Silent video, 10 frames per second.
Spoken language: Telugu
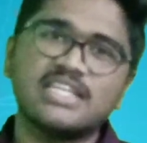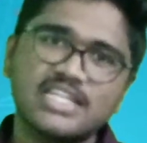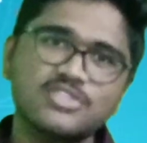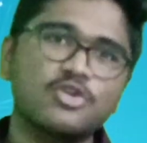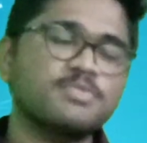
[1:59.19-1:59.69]

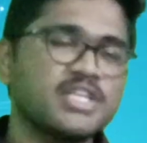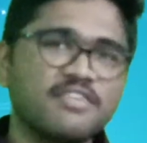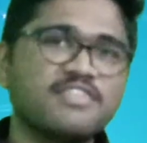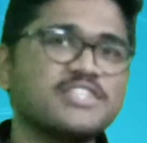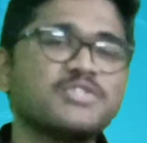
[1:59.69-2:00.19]
స్టెటస్కోప్స్
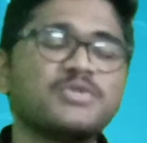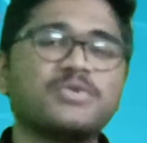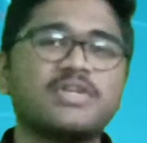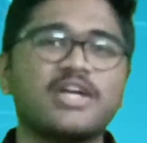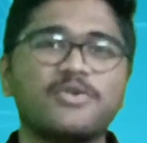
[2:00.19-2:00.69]
గిఫ్ట్ ఇస్తూ
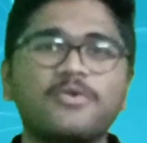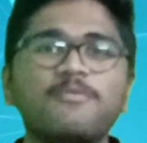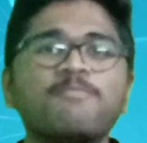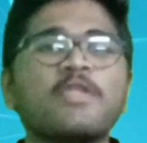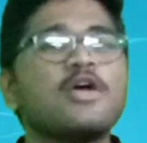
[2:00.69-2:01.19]
ఉంటారు
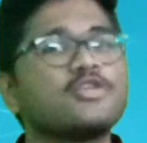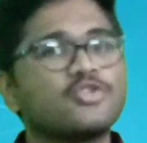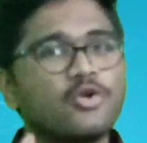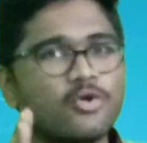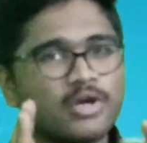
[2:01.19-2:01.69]

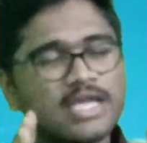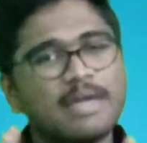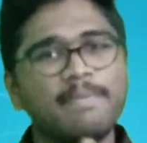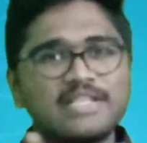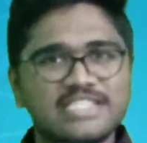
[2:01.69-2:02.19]
సో
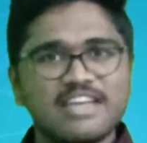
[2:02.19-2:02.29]
కీప్ ఇట్